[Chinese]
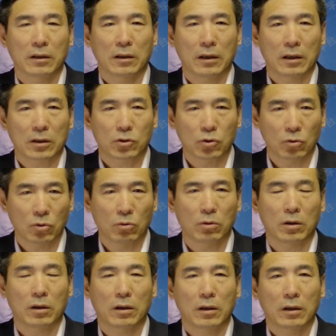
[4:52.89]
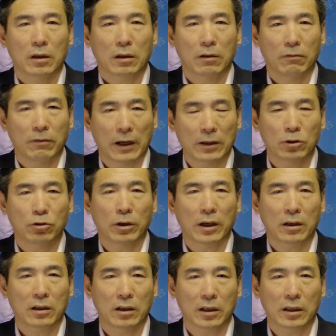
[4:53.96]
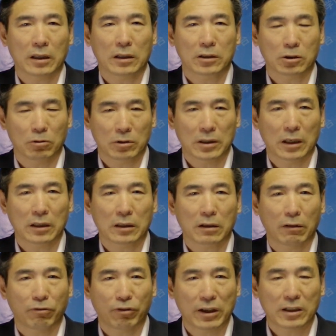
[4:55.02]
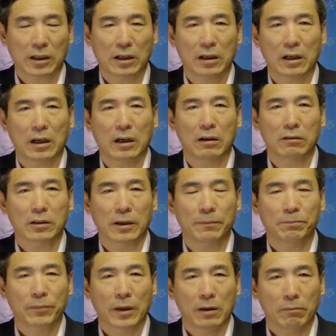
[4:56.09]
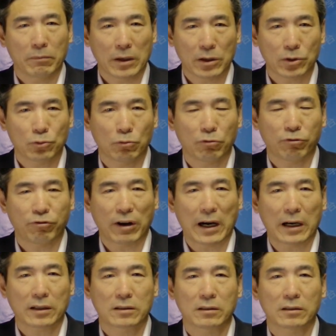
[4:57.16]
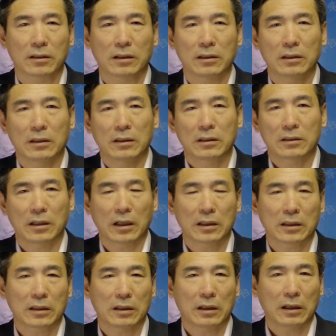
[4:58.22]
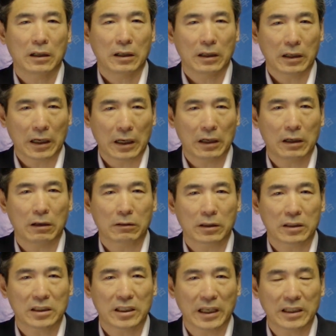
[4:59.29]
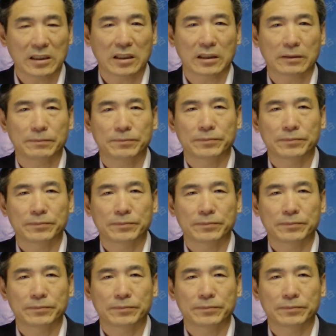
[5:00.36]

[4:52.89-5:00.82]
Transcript: 啊，中国完全可以走向一个非常好的民主法治的这样一个良好的前景。